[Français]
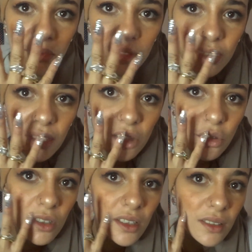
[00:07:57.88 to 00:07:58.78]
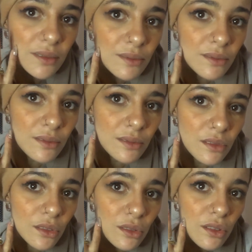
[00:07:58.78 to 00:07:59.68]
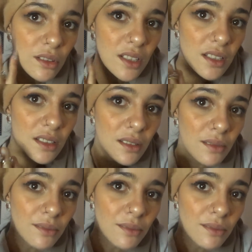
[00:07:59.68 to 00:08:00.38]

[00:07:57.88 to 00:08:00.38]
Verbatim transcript: C'est très joli hein. Qu'on se le dise.